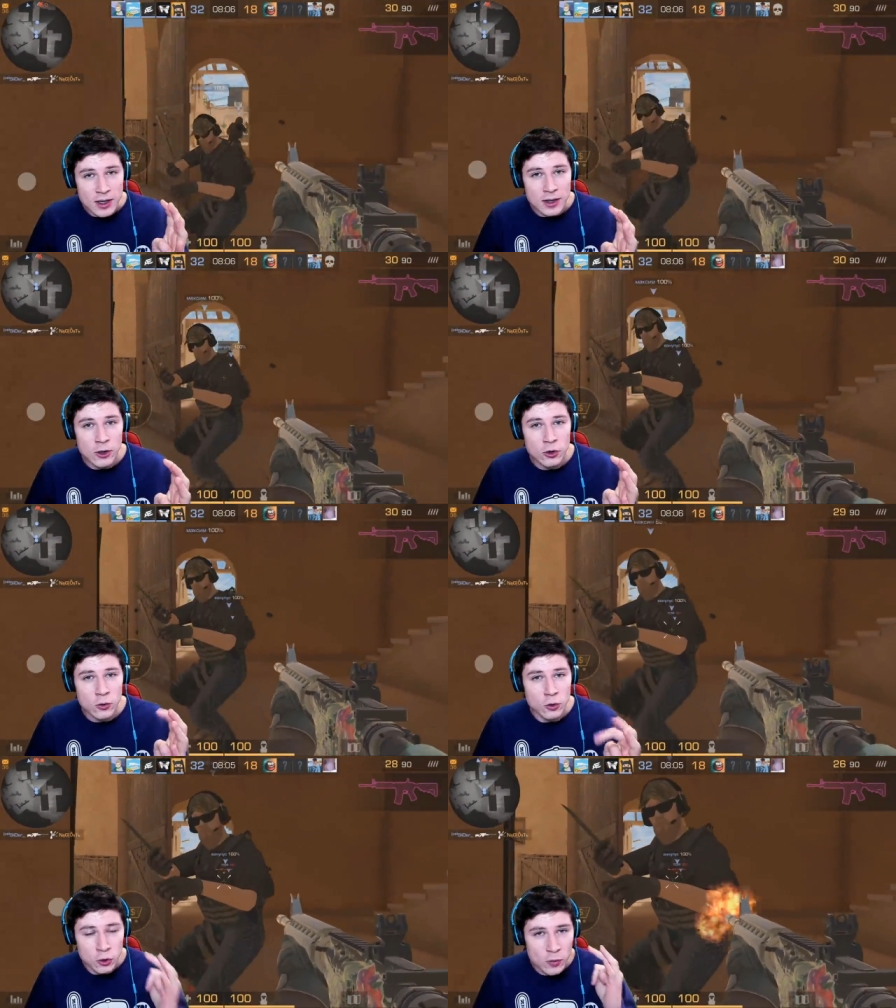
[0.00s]
на
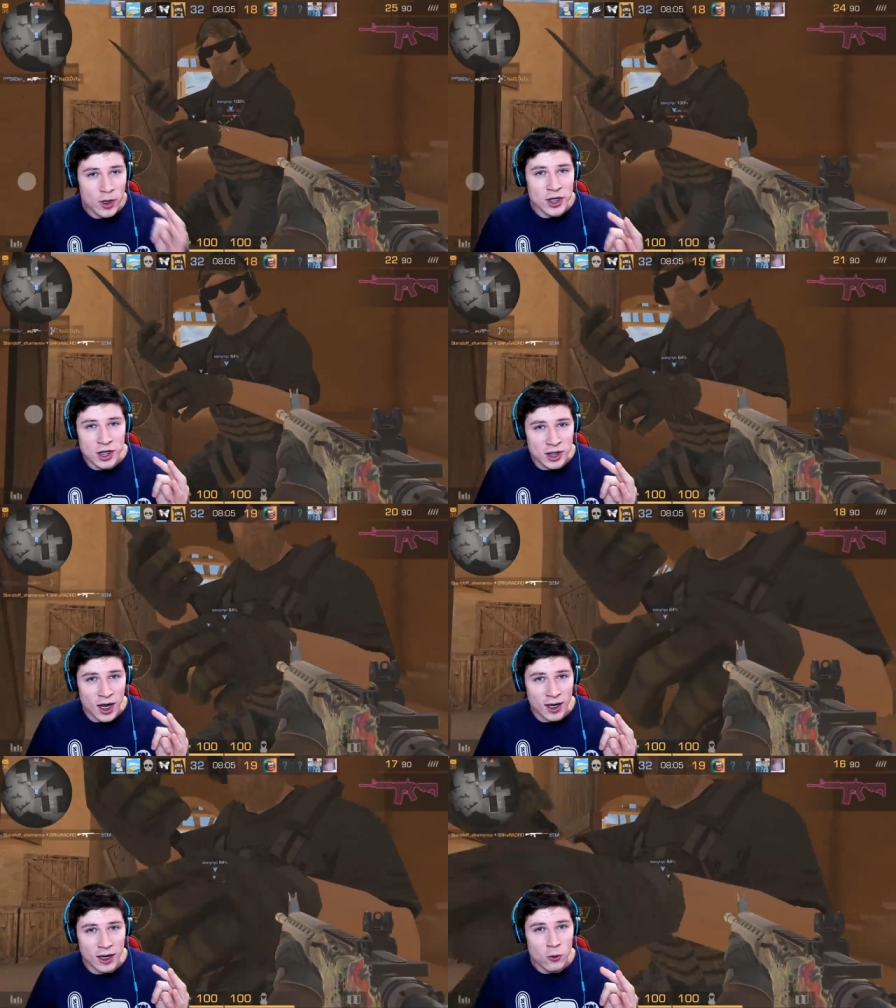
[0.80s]
у ютубера
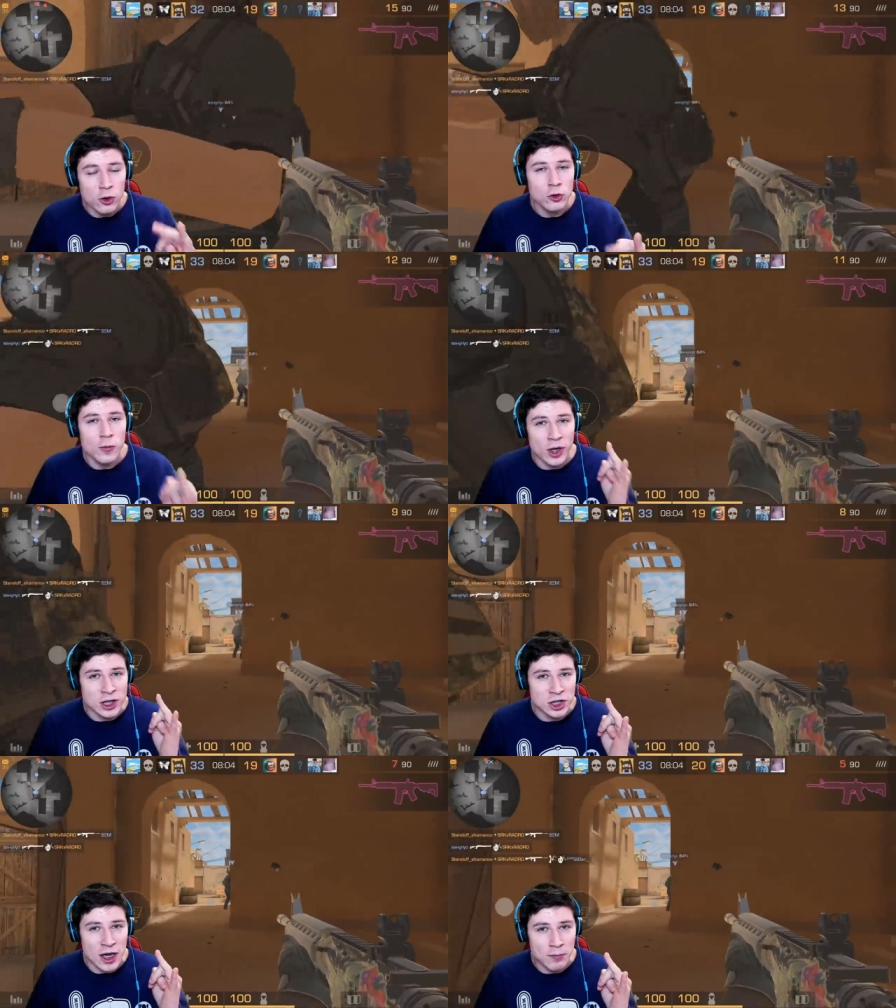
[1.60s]
ТикТака, у ютубера
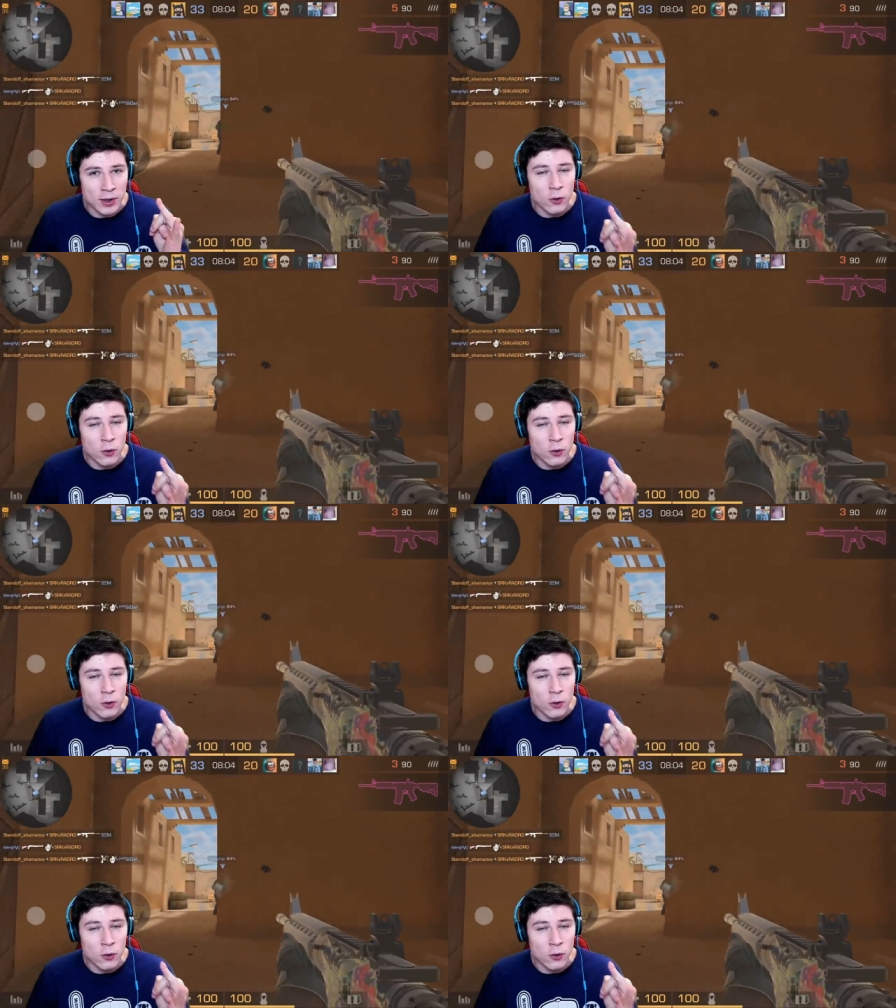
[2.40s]
Джампера,